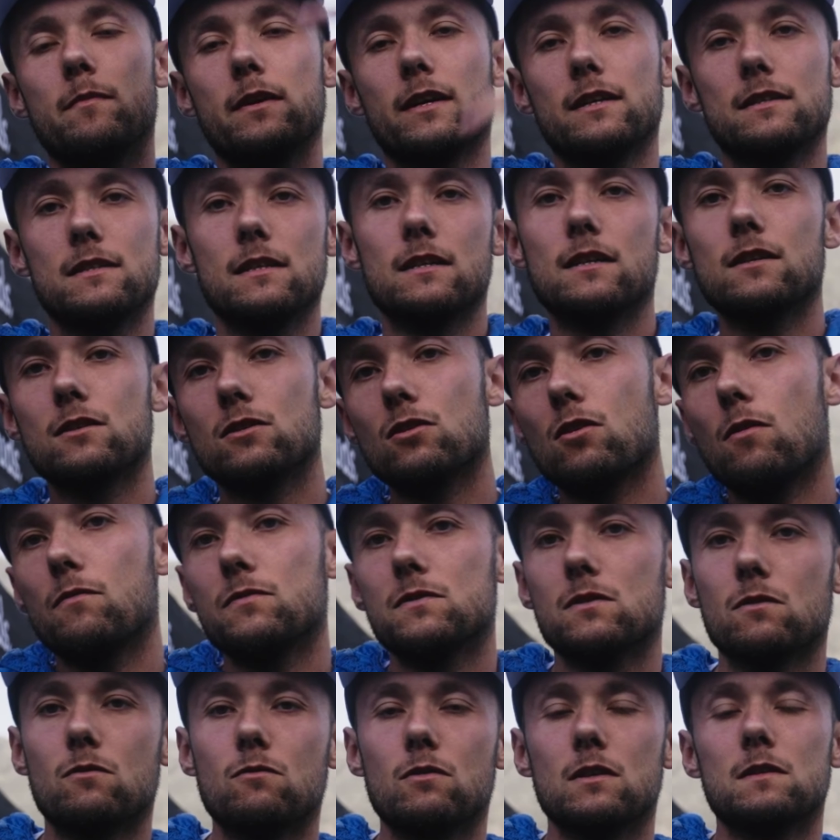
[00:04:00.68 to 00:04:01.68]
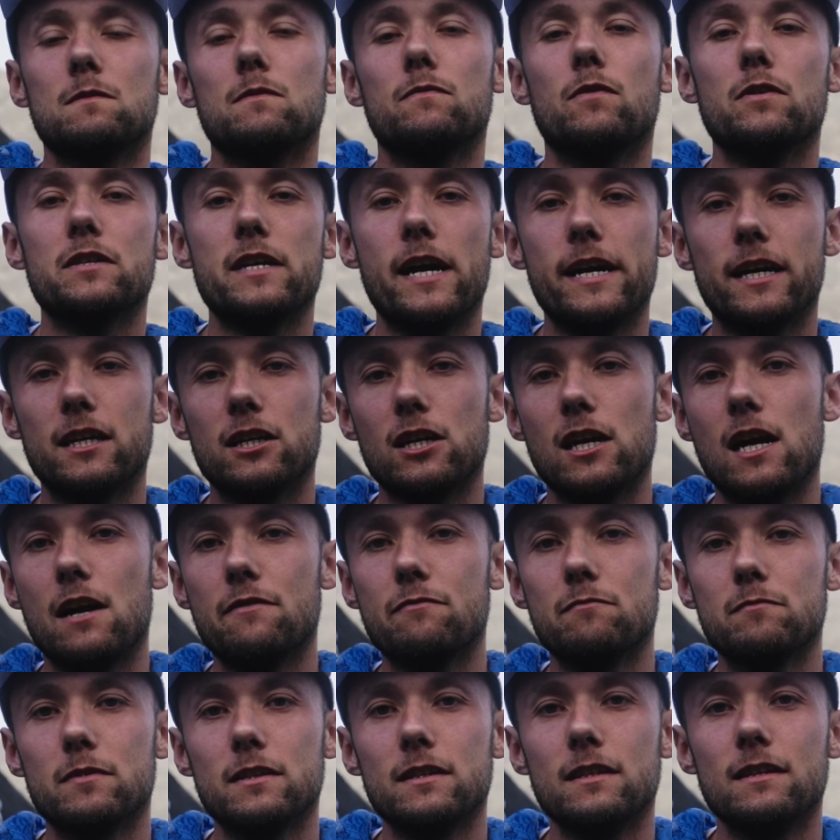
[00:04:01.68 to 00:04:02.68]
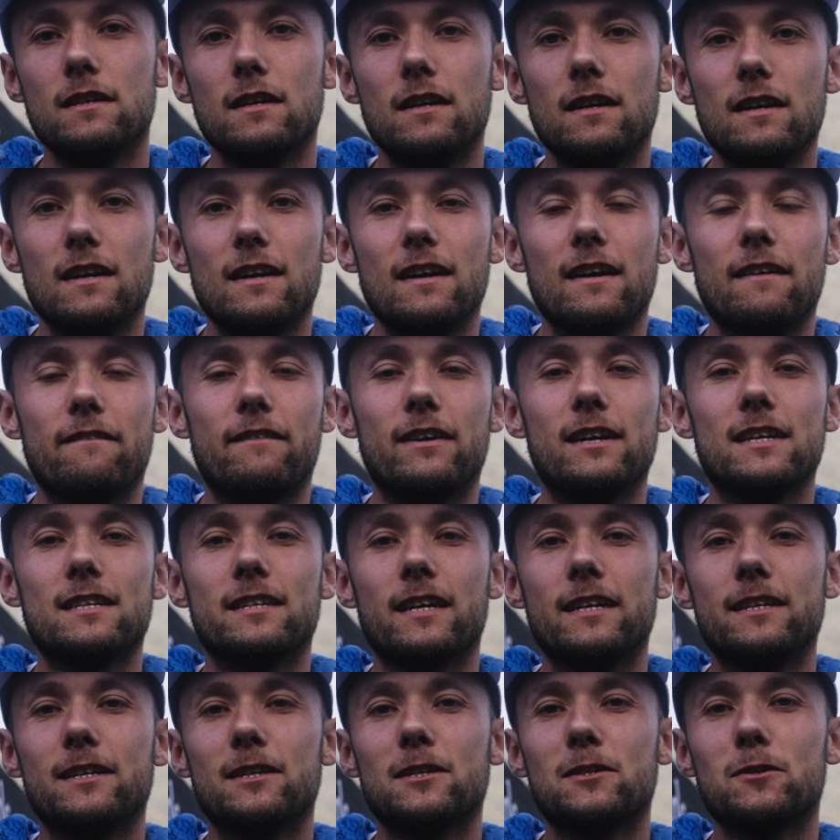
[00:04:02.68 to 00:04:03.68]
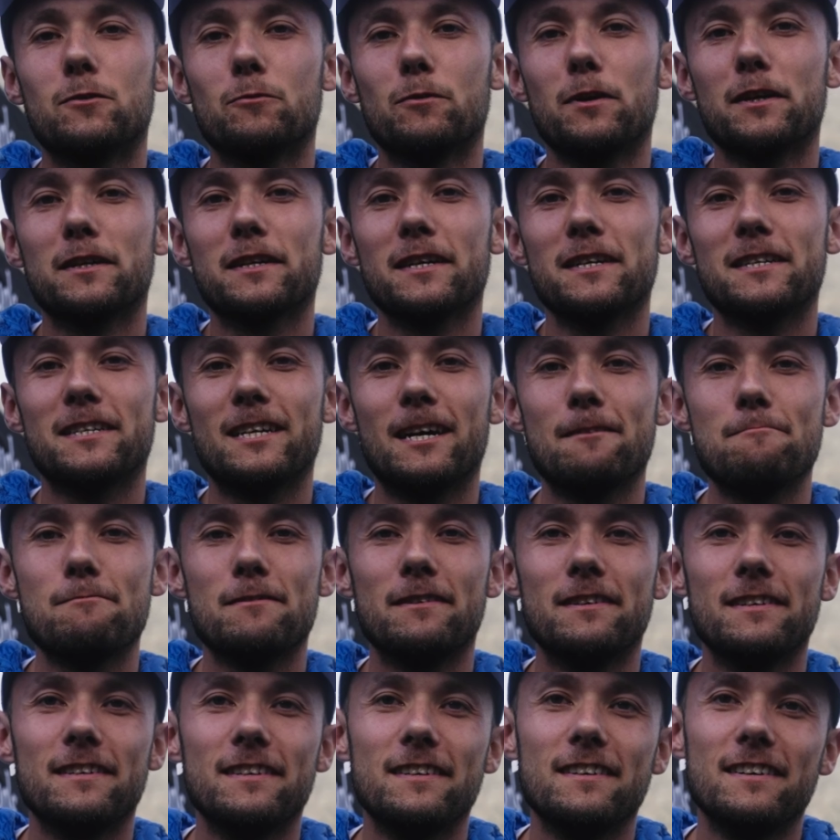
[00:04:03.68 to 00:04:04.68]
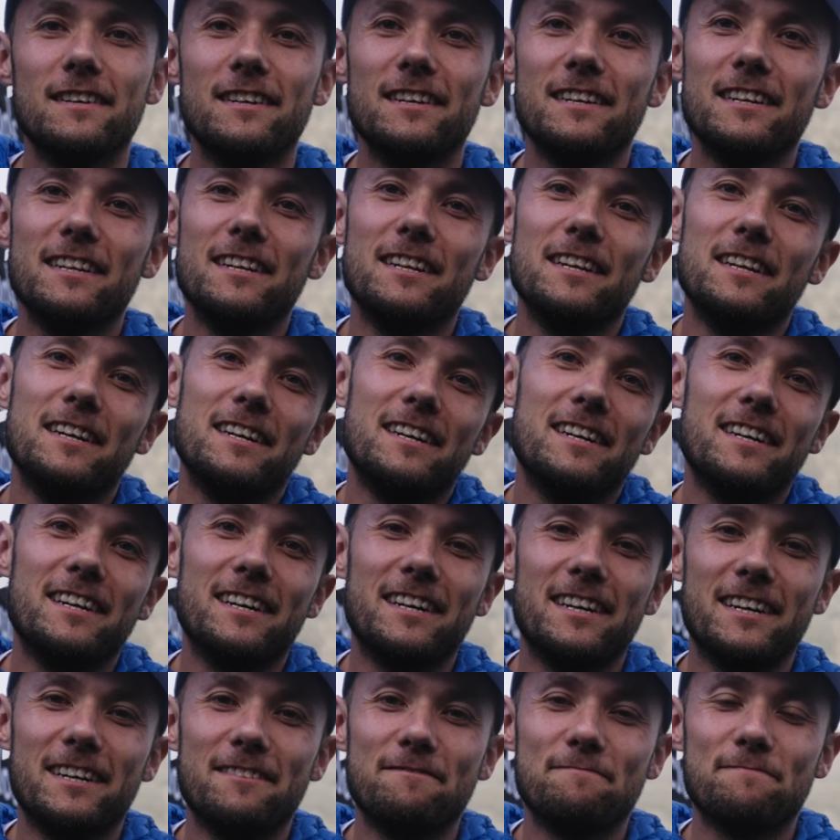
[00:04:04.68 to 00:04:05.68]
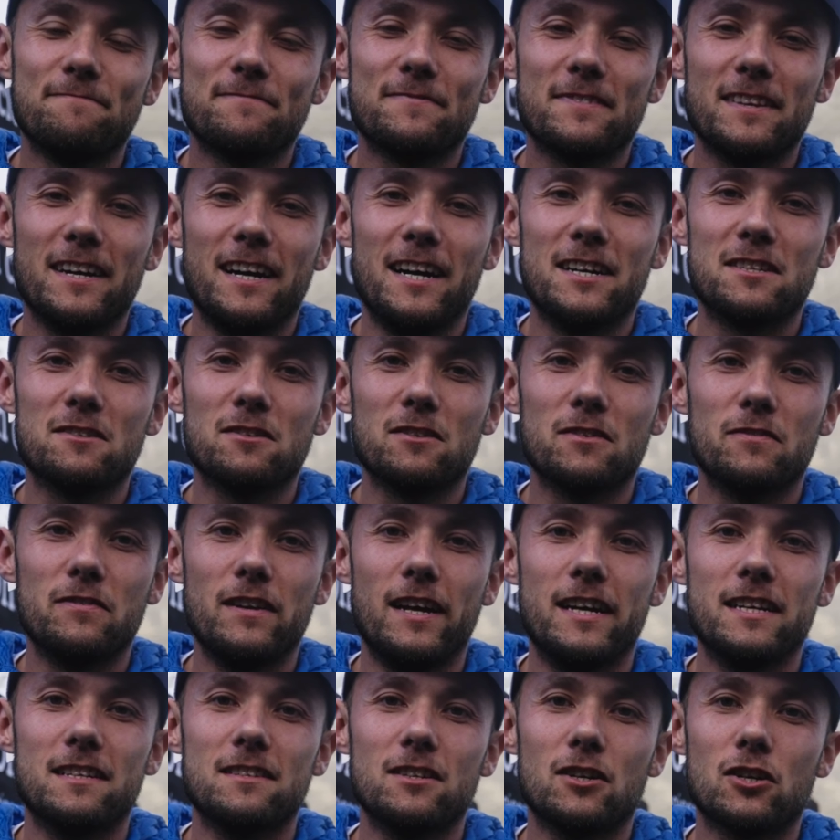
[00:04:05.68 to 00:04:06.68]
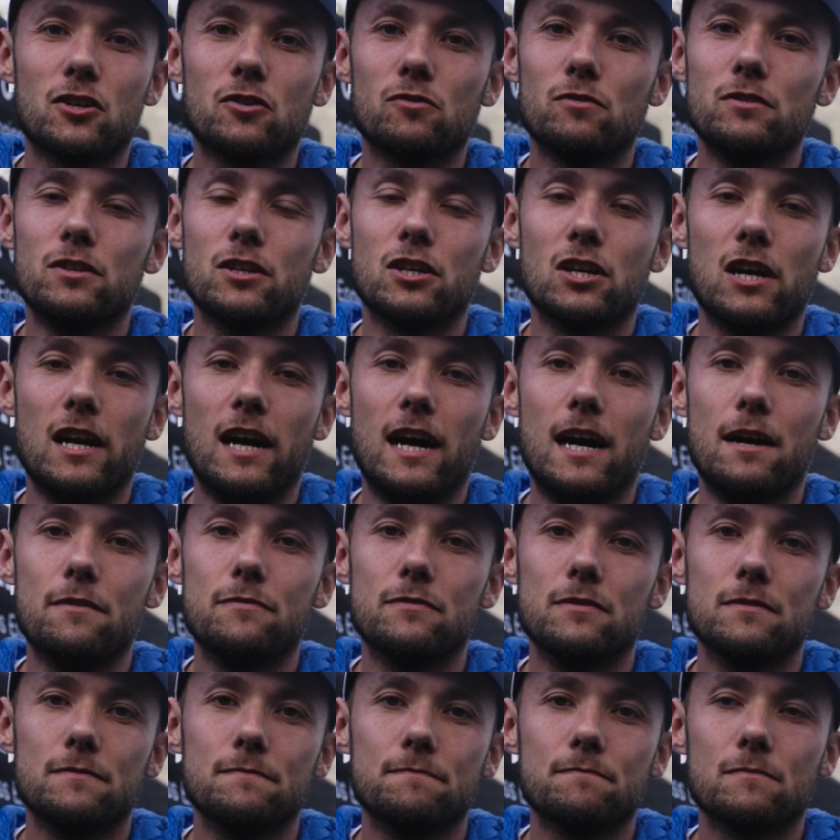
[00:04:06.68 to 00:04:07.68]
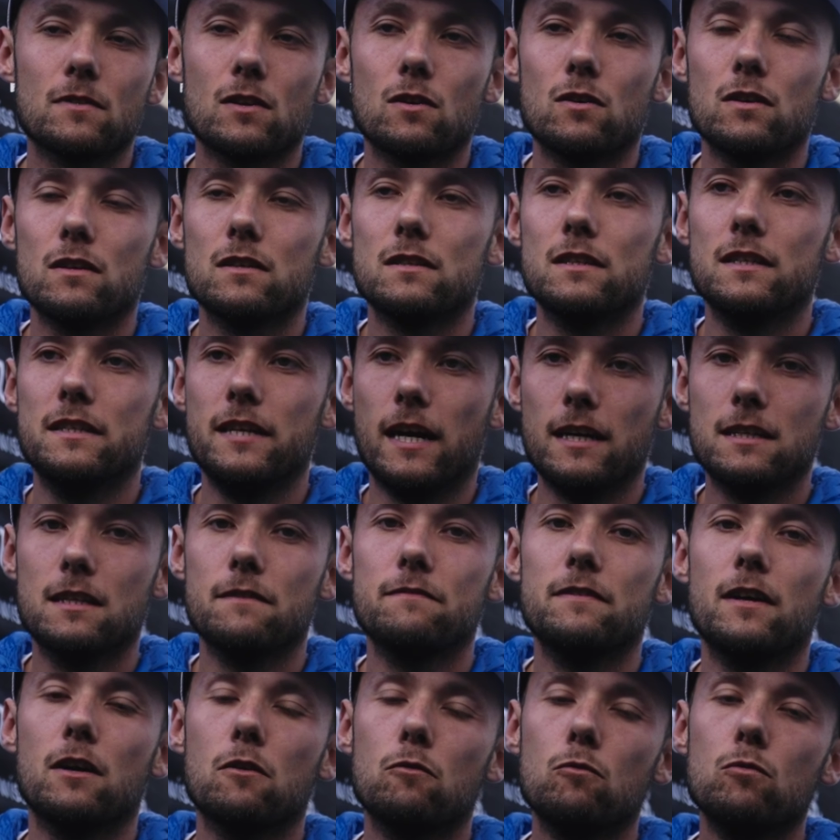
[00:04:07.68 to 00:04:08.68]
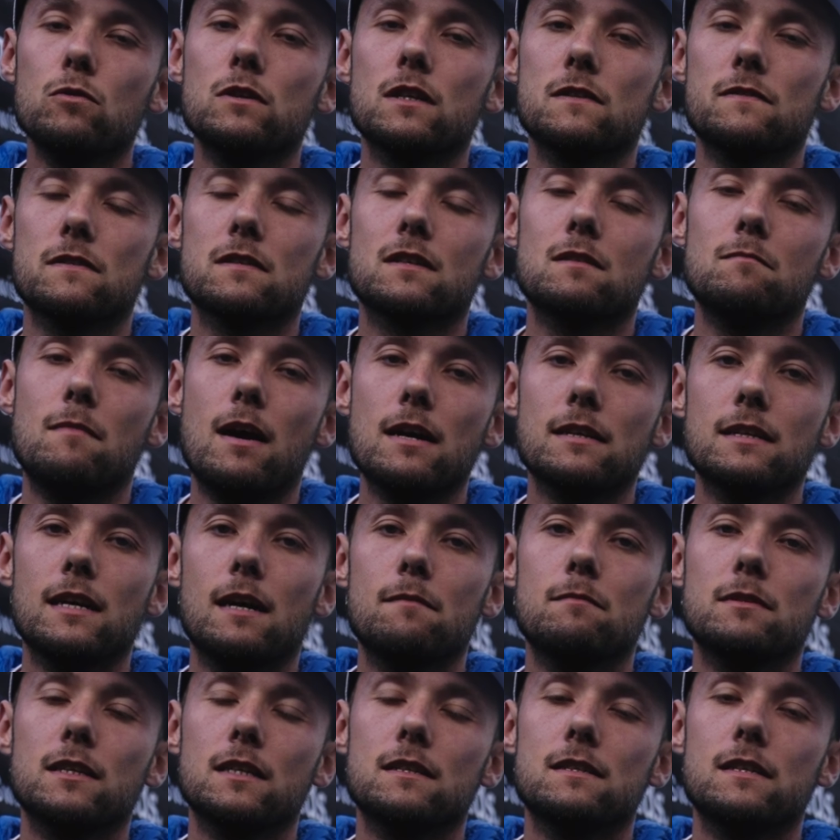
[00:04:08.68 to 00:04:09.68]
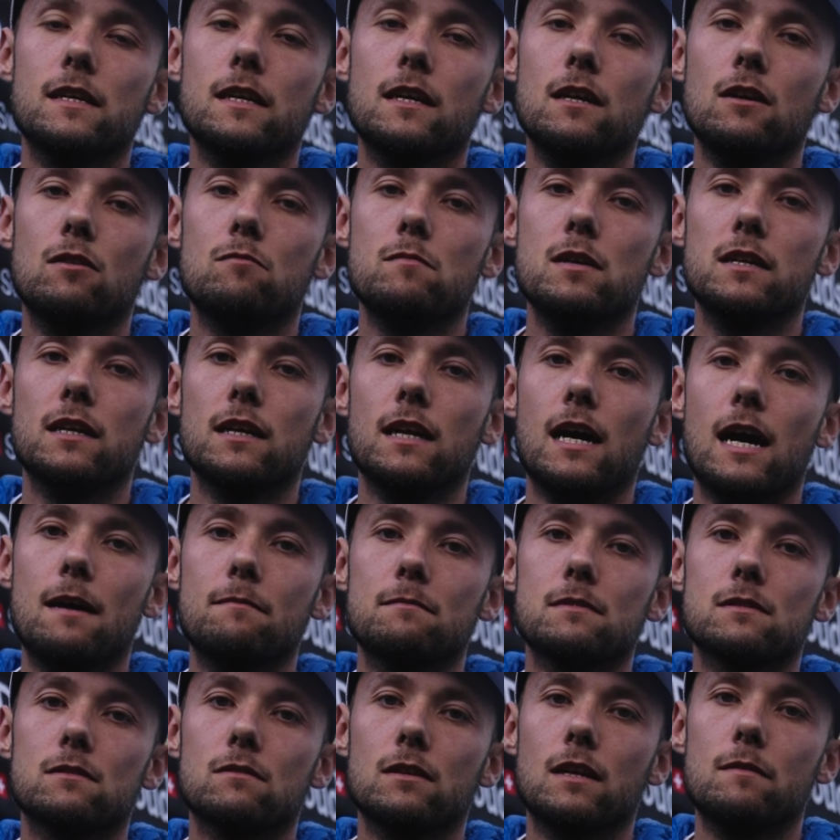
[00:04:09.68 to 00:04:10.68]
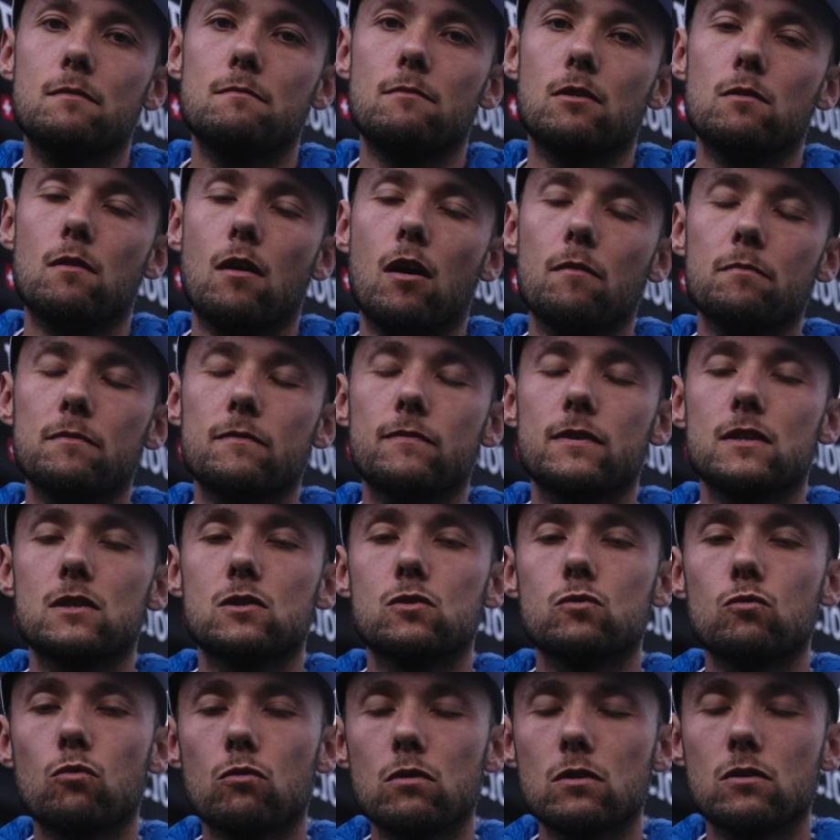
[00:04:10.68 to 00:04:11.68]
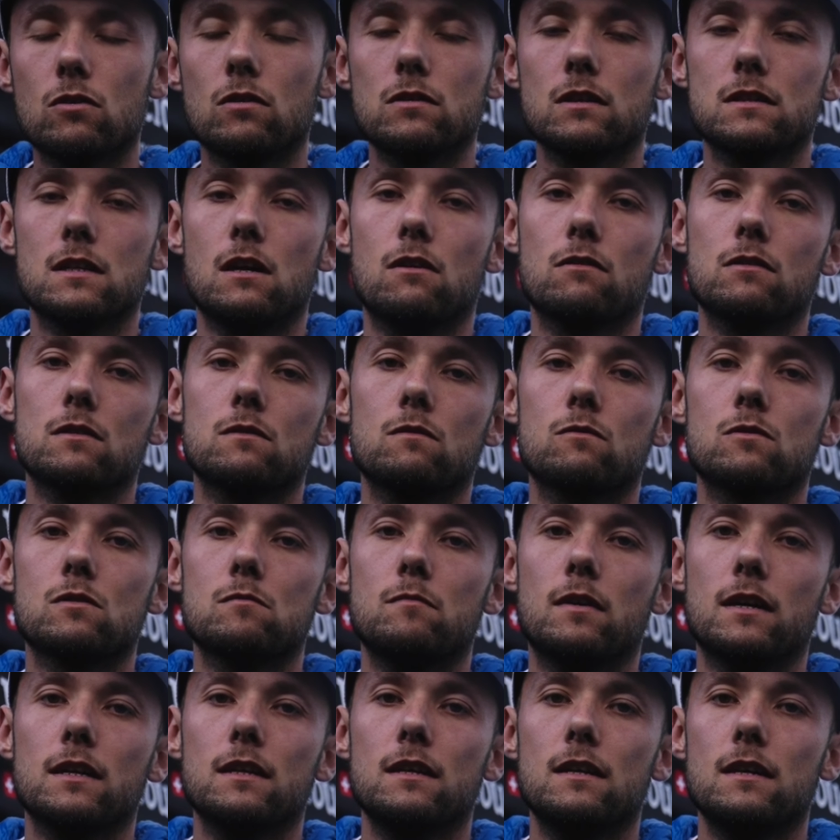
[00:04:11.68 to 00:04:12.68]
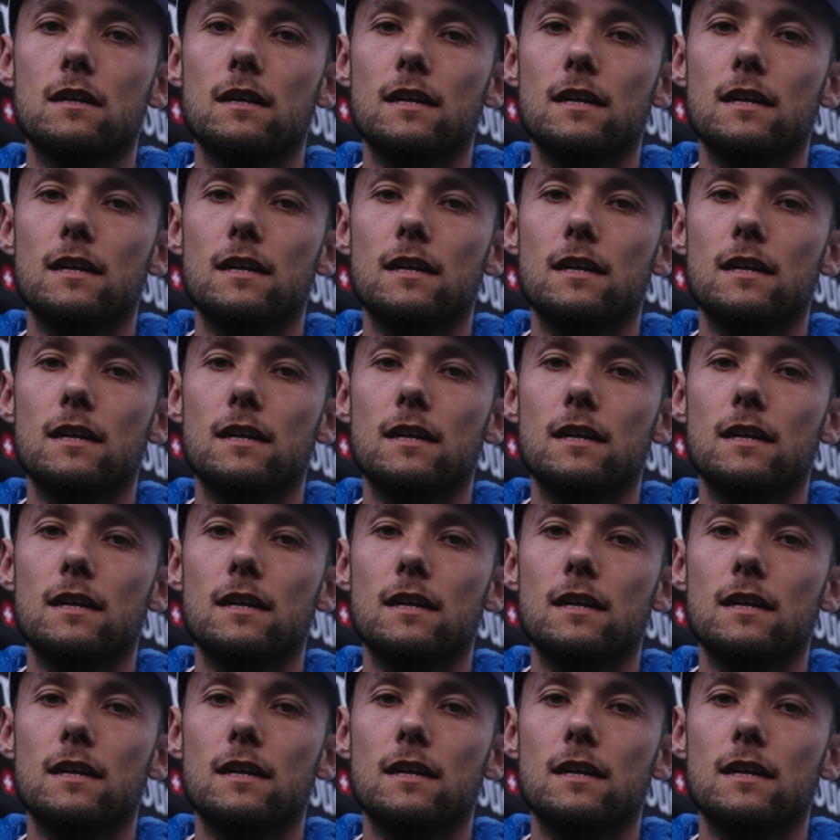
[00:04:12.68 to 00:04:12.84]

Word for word: mein Gesicht getropft, so kurz bevor ich eingeschlafen bin, weil ich es halt nicht zugekriegt habe. Ähm, mhm. also vielleicht eine Stunde Schlaf. Die Taktik war gut, dass wir es gemacht haben mit den 10 Kilometern abends, so damit man überhaupt versuchen konnte, das Auge zuzumachen.